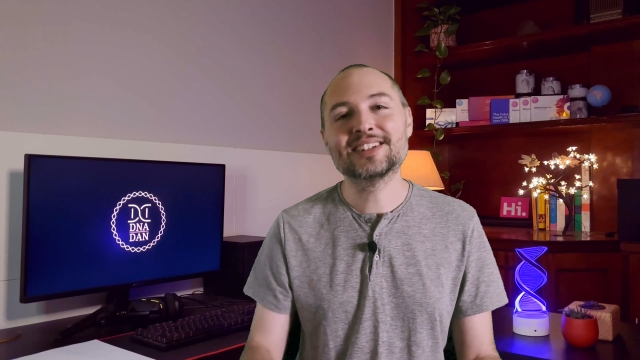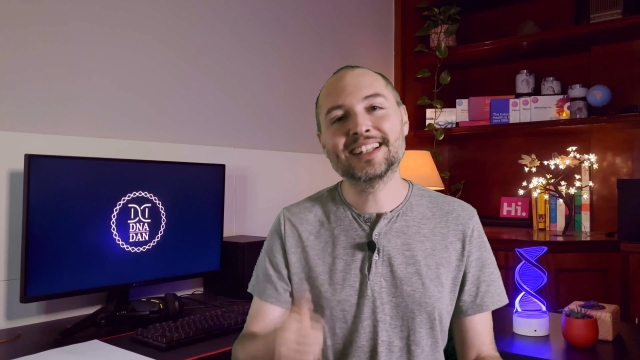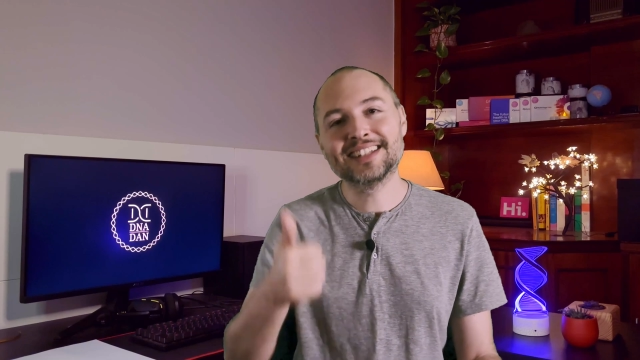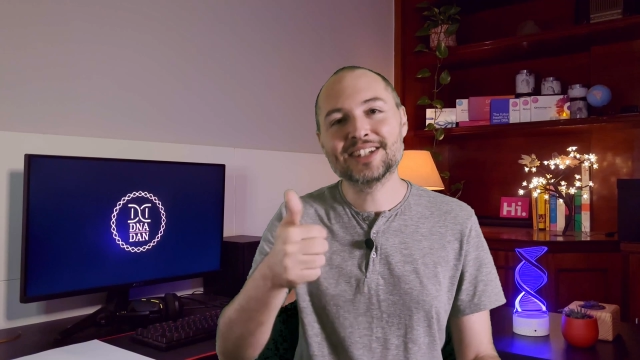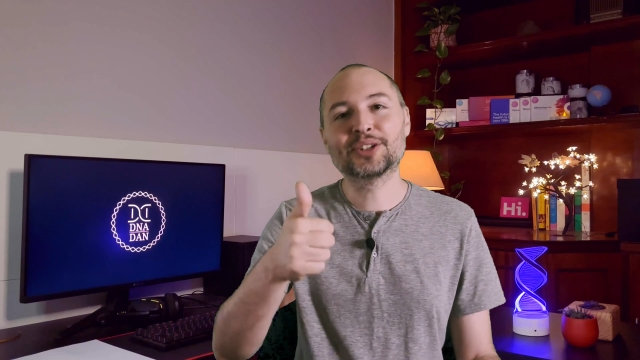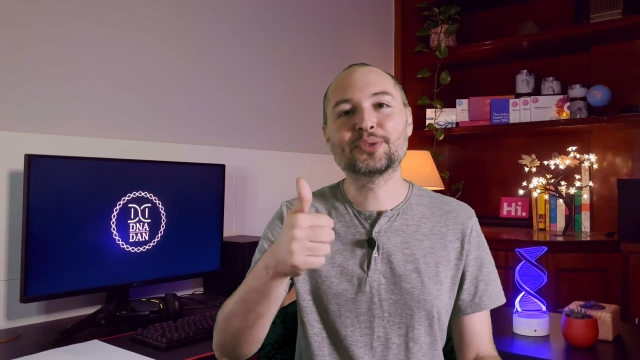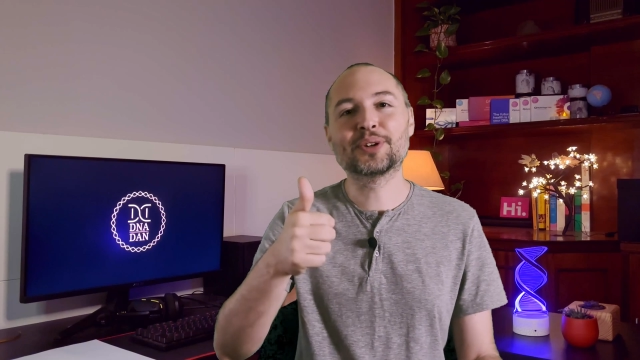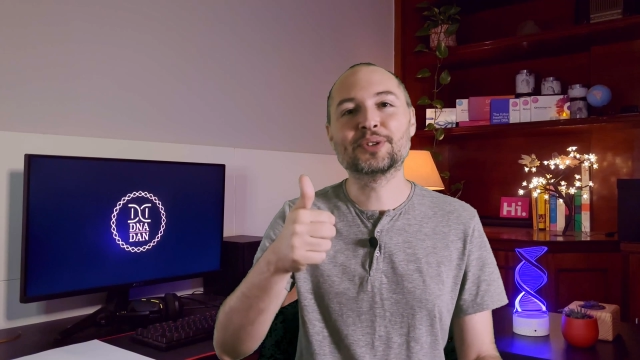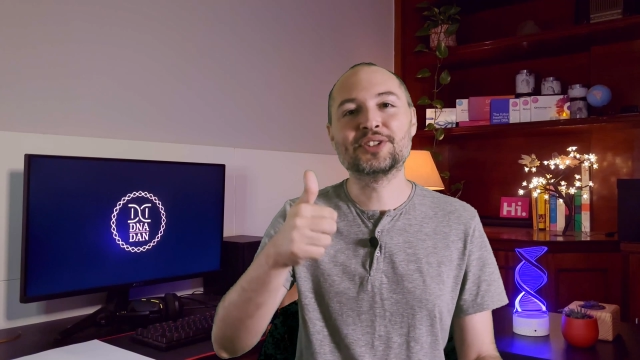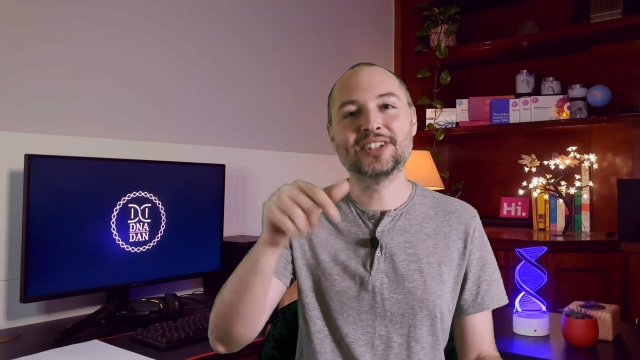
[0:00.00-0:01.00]
já deixa
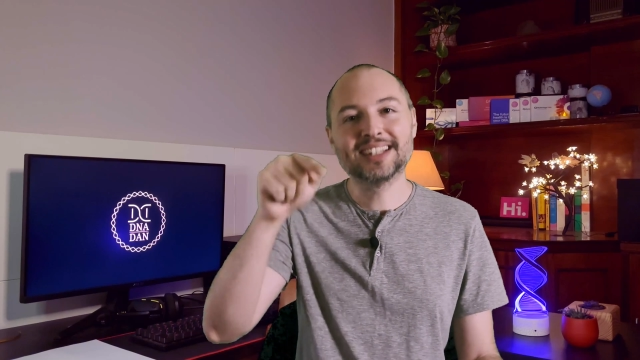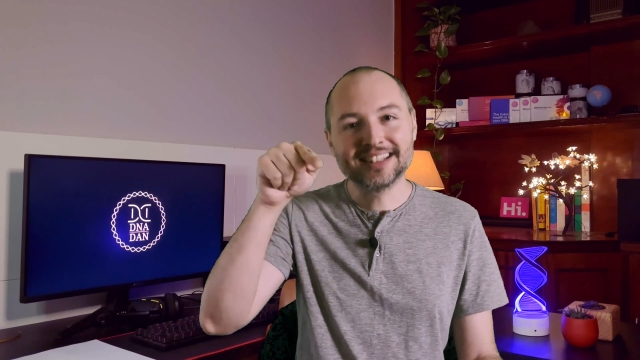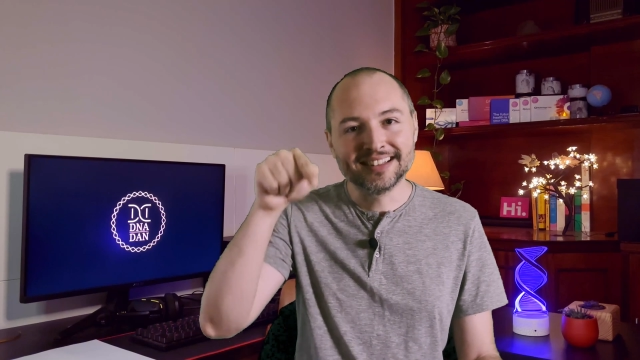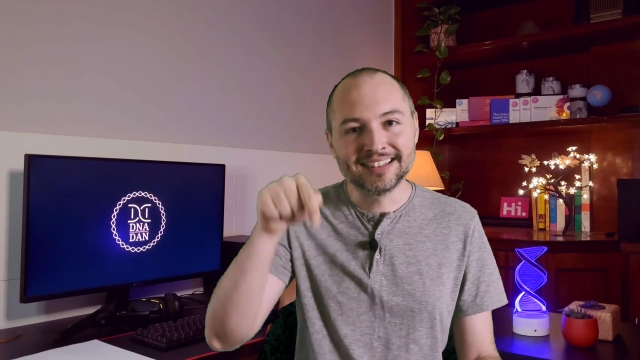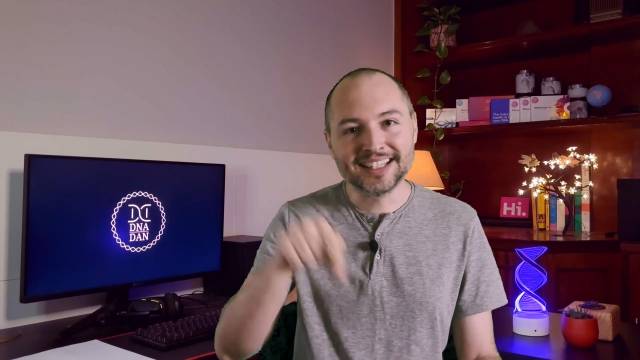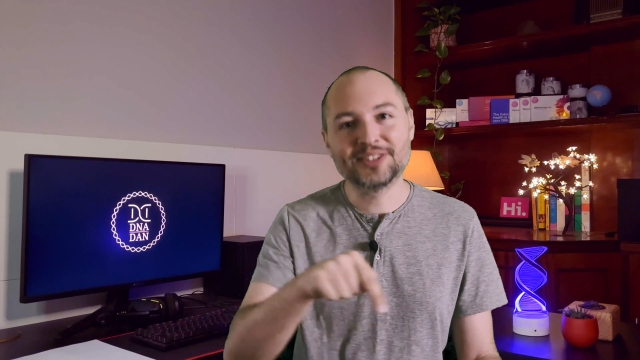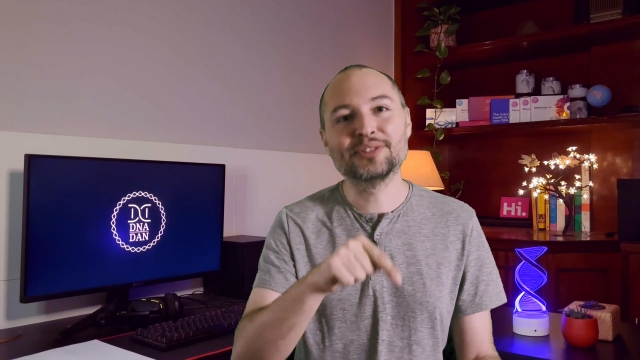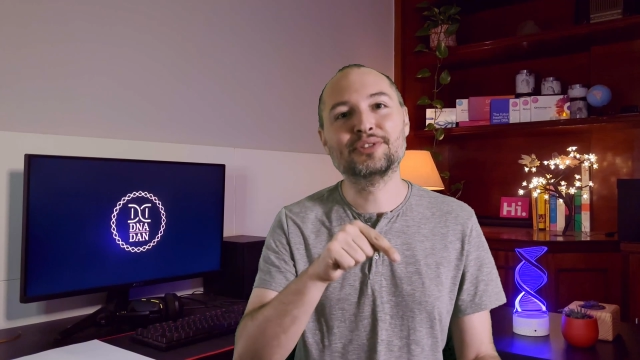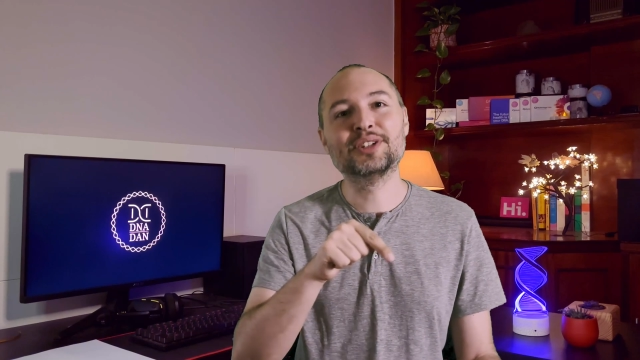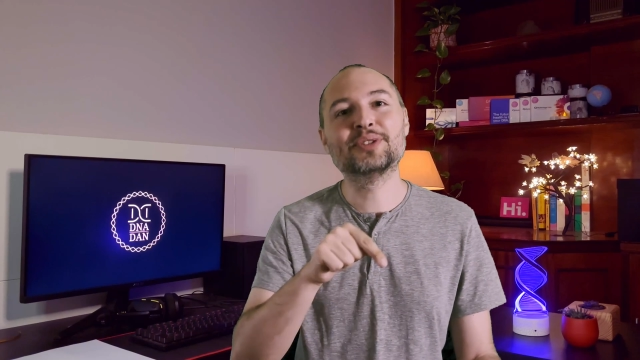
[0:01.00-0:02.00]
sua curtida
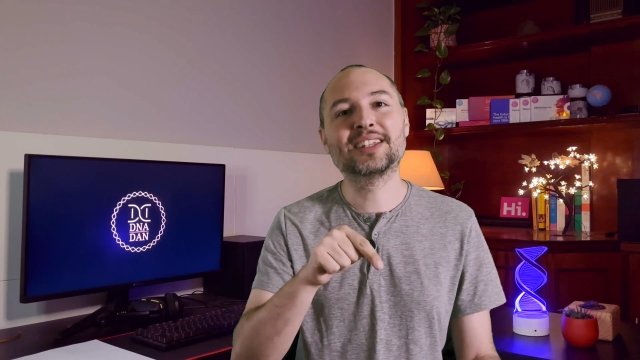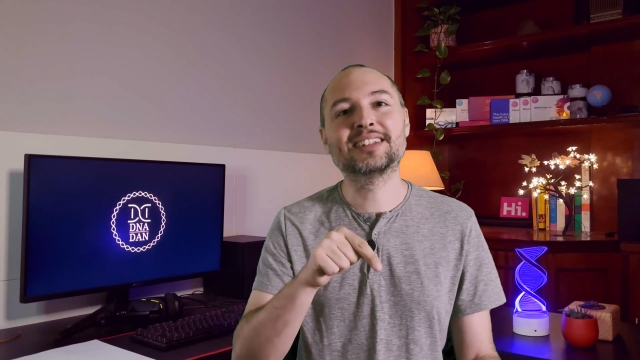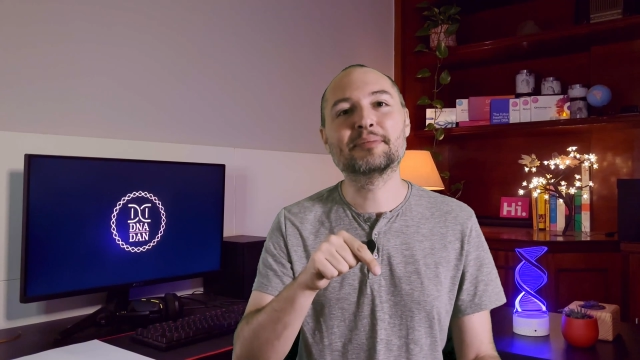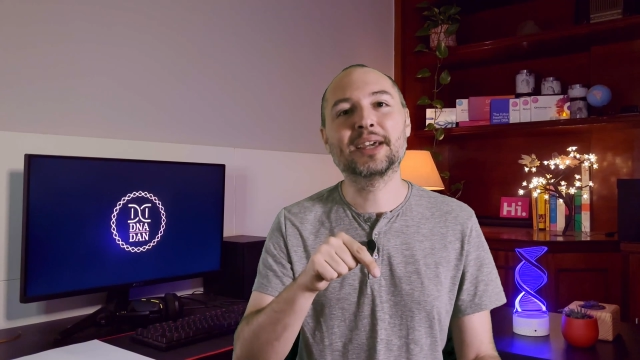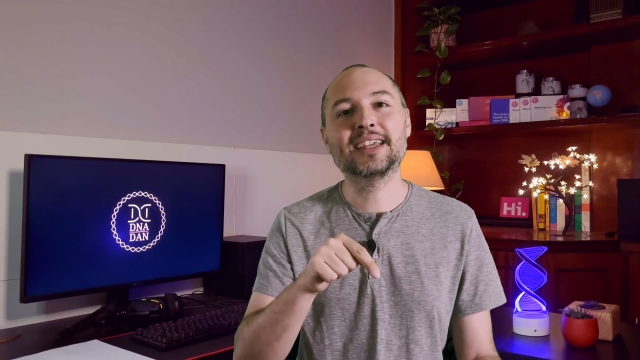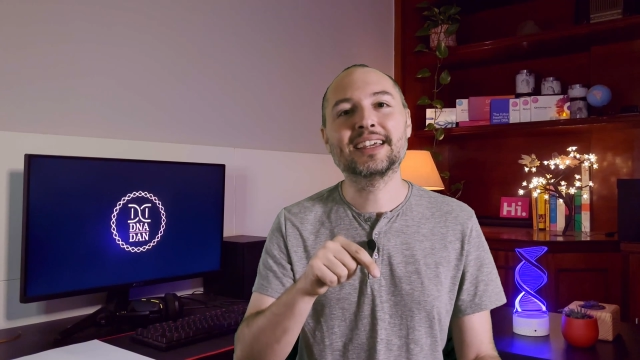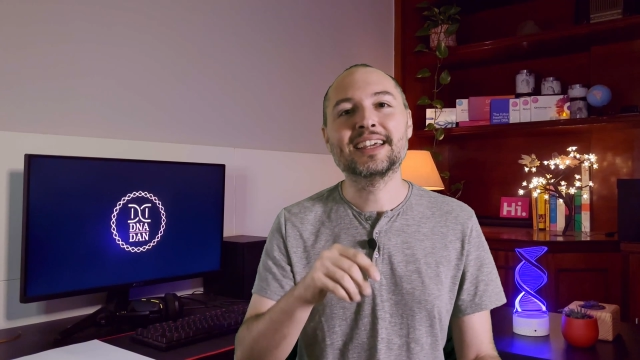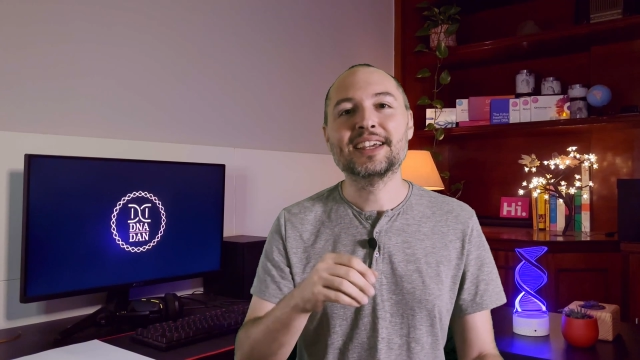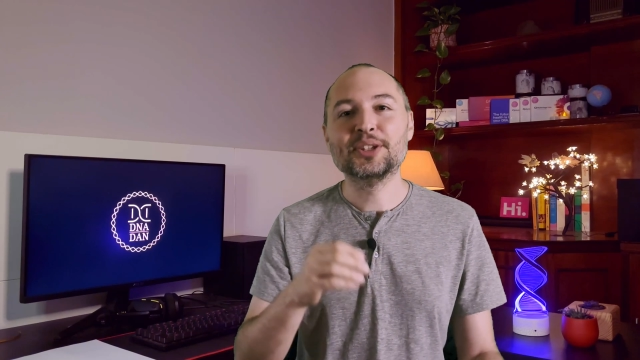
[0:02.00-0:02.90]
nesse vídeo aqui também